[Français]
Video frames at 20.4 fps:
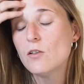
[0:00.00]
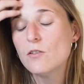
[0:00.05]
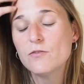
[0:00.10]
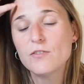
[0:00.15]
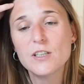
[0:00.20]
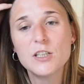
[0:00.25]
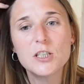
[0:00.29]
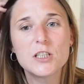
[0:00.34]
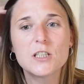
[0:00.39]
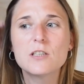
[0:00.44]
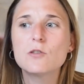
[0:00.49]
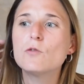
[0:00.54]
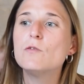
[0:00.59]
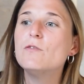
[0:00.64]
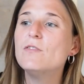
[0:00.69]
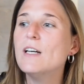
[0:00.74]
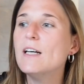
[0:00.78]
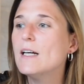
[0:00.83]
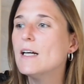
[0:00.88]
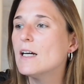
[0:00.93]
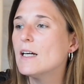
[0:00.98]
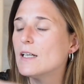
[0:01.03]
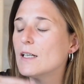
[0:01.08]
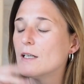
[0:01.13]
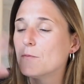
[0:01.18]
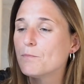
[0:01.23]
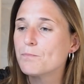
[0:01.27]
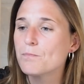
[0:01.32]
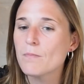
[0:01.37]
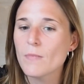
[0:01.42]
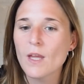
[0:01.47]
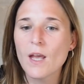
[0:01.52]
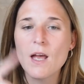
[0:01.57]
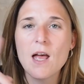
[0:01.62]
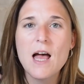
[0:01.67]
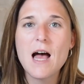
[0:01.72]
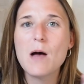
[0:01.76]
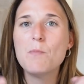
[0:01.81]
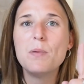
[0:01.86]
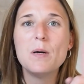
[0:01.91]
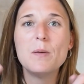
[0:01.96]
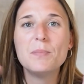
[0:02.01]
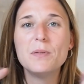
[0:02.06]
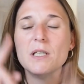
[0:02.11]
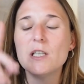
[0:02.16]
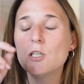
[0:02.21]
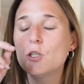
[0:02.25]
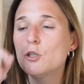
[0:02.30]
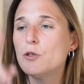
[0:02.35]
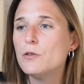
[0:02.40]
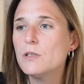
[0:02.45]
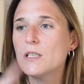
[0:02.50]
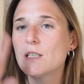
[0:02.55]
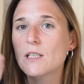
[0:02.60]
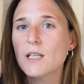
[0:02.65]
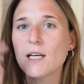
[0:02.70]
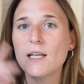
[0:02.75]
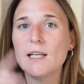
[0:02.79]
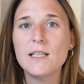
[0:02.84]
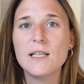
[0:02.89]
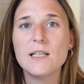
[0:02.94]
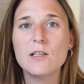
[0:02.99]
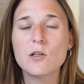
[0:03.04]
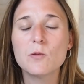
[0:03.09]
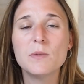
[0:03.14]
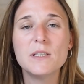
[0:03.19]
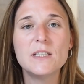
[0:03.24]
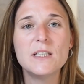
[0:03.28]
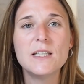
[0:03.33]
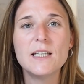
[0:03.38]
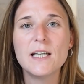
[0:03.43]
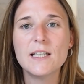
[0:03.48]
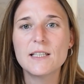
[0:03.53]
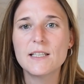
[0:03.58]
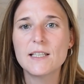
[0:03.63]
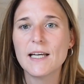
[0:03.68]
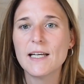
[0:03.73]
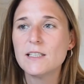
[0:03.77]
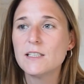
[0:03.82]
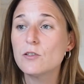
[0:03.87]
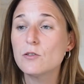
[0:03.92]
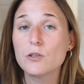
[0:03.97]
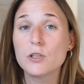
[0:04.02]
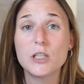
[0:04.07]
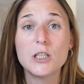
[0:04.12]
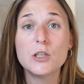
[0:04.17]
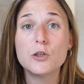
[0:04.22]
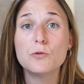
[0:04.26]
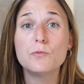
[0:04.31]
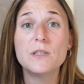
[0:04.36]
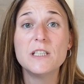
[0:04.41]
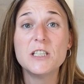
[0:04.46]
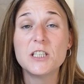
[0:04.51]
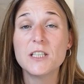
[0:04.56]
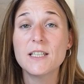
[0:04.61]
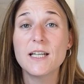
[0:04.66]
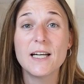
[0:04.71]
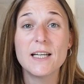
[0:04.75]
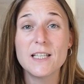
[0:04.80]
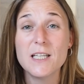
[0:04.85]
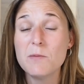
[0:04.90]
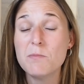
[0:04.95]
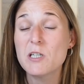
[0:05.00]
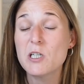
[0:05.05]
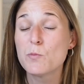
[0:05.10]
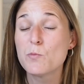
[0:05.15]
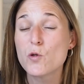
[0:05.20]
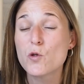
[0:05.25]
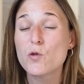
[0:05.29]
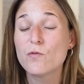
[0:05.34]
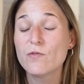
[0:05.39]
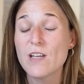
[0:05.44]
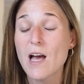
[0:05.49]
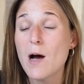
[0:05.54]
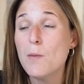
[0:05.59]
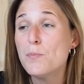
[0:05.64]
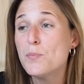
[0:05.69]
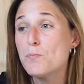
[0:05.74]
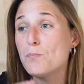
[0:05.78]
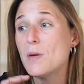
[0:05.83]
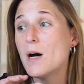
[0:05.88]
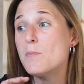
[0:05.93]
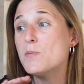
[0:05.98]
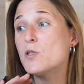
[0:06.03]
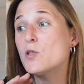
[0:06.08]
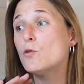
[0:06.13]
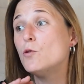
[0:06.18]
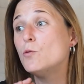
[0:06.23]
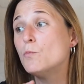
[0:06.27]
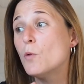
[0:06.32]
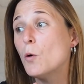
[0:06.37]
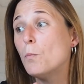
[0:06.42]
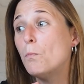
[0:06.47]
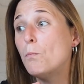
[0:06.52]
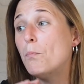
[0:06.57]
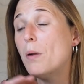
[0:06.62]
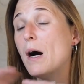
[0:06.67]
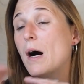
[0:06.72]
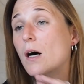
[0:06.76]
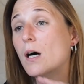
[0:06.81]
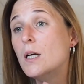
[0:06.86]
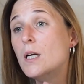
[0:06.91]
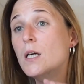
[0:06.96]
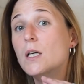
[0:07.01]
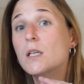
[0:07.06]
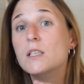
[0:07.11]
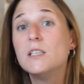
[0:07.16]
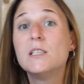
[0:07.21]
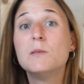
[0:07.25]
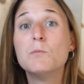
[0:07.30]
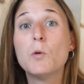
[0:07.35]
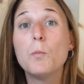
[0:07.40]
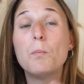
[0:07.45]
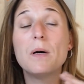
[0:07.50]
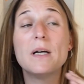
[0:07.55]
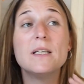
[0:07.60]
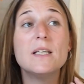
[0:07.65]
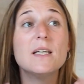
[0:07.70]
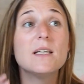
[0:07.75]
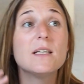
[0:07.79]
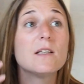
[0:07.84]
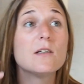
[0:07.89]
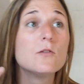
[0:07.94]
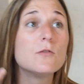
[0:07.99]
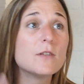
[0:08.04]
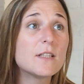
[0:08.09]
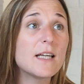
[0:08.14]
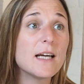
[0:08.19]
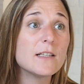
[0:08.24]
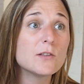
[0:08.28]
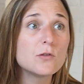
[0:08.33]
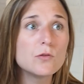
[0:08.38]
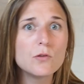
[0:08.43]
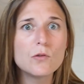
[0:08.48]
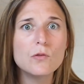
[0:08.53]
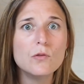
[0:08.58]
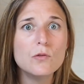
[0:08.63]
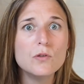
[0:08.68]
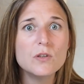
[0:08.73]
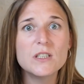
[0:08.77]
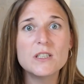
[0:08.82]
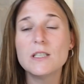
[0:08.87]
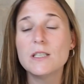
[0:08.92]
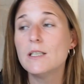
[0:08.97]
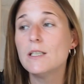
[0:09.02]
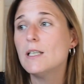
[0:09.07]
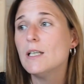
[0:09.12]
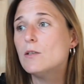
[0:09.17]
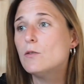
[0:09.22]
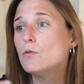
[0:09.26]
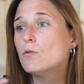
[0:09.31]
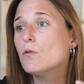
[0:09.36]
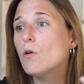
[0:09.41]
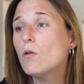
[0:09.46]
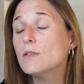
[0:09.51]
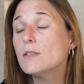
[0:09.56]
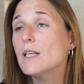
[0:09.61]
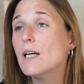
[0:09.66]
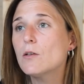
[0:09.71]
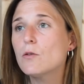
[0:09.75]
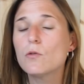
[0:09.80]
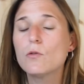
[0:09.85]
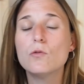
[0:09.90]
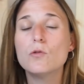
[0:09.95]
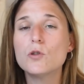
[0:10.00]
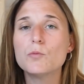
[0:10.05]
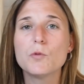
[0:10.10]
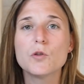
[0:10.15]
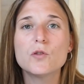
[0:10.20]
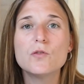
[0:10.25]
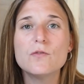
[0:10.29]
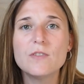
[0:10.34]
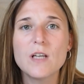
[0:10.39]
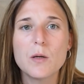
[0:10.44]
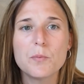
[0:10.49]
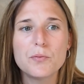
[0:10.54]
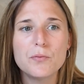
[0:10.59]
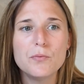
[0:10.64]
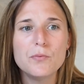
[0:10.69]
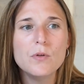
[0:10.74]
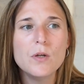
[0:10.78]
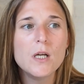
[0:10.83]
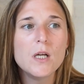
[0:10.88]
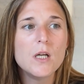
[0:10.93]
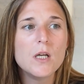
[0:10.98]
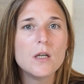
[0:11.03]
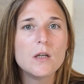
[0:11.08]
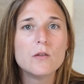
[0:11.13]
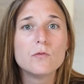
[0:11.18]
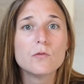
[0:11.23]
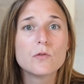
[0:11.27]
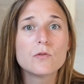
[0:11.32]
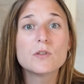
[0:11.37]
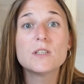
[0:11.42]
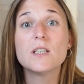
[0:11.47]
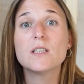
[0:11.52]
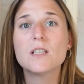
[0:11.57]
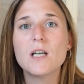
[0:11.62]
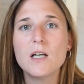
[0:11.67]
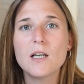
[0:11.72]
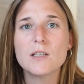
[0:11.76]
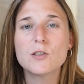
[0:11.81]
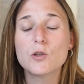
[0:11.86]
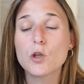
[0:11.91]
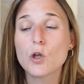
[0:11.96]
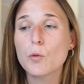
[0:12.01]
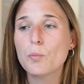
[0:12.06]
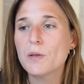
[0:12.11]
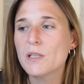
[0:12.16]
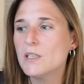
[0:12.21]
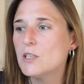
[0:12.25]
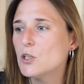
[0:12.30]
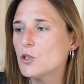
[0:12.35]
En fait, j'ai trouvé un, papier de jeu qui traînait dans mes tickets de caisse. J'ai joué, j'ai gagné, mais je ne me souviens absolument pas si mon panier était de 15 euros, s'il était de 35 euros. Je m'en souviens plus. Donc, ça sera la surprise.